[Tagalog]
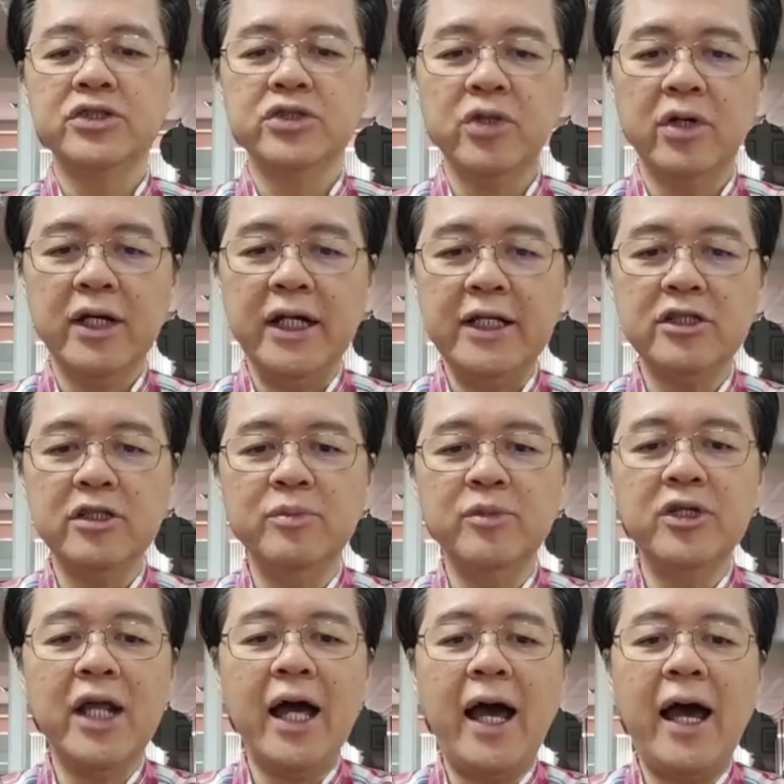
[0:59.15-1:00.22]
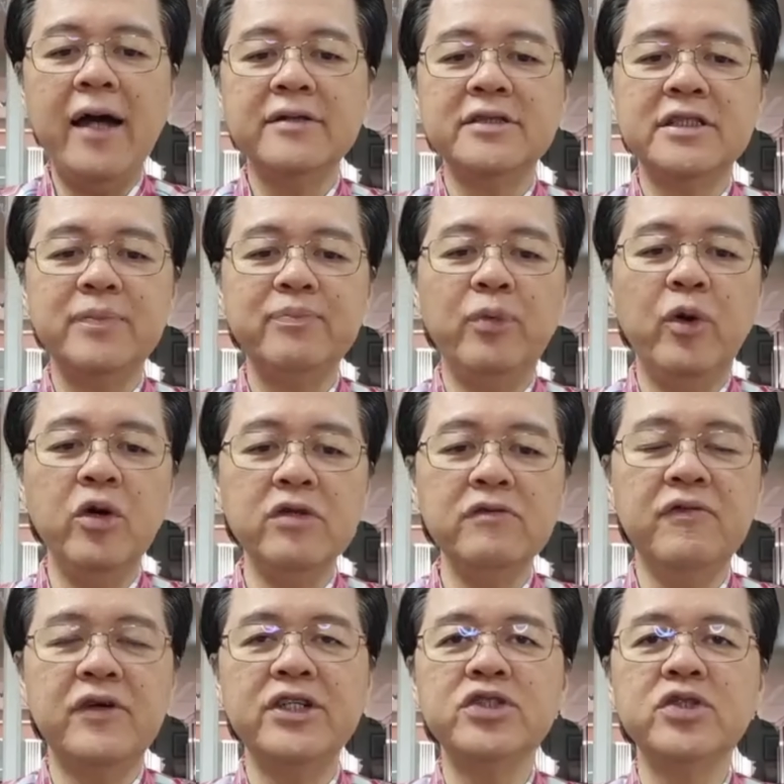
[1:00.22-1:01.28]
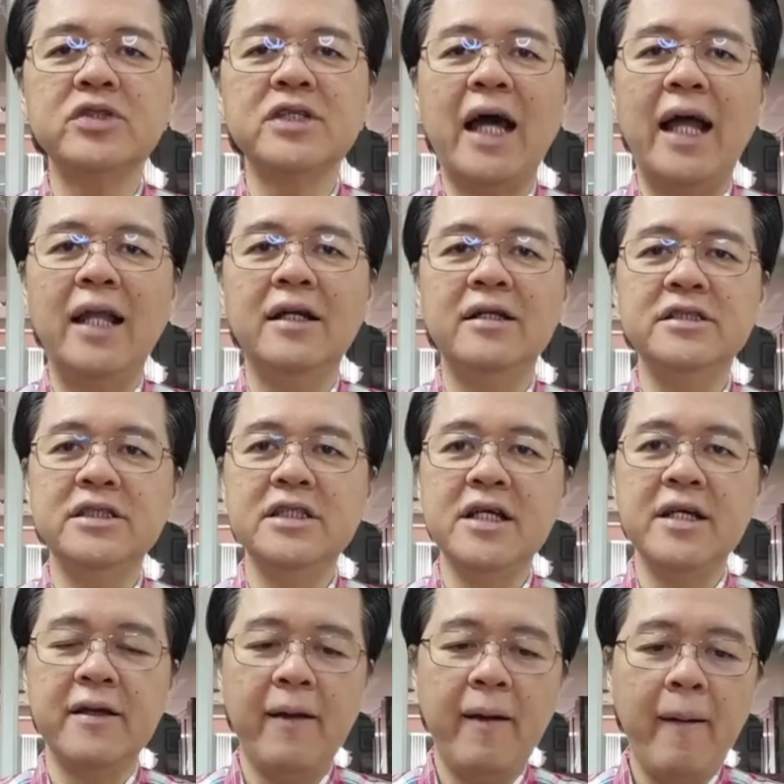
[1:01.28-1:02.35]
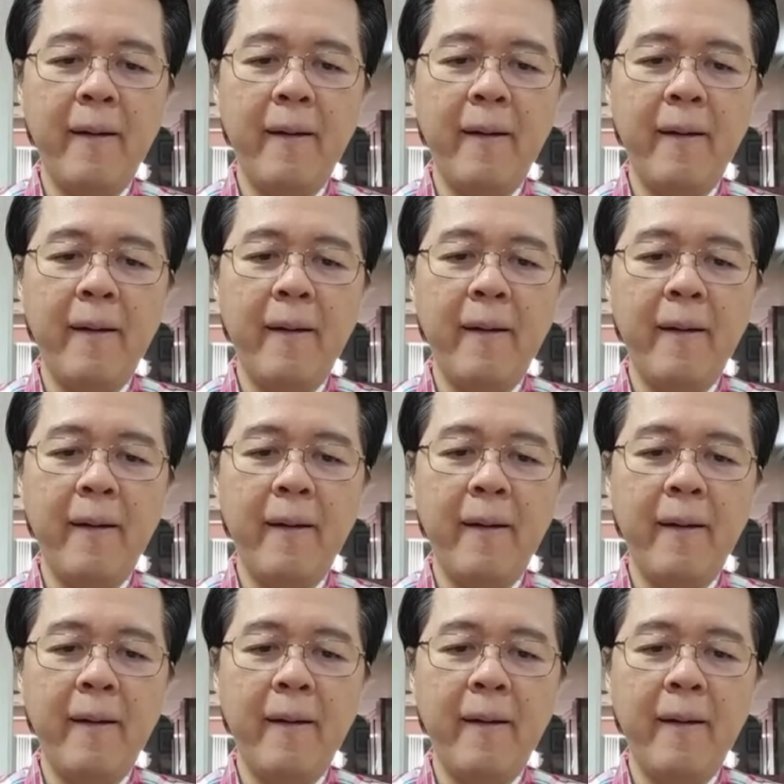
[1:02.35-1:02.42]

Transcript: So, ganito muna, sipon versus allergy.